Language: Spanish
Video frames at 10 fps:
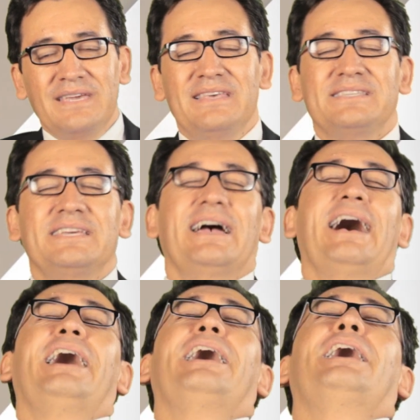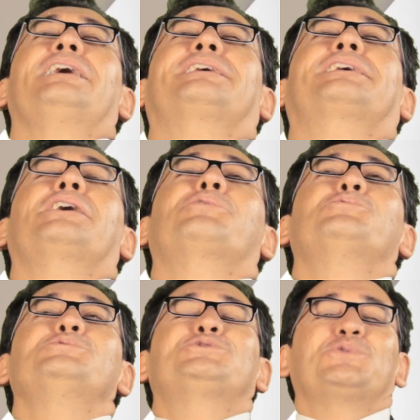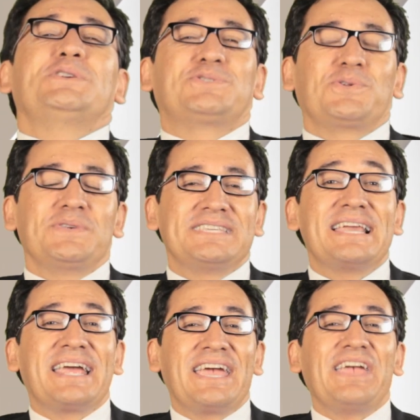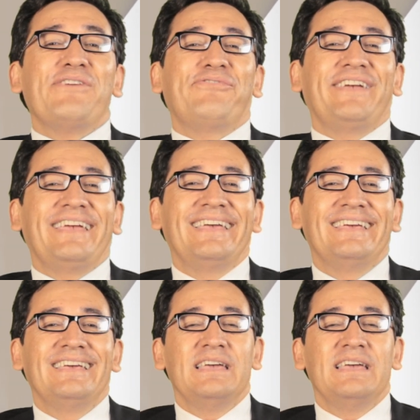y decir, ay, qué a gusto esto de ser jefe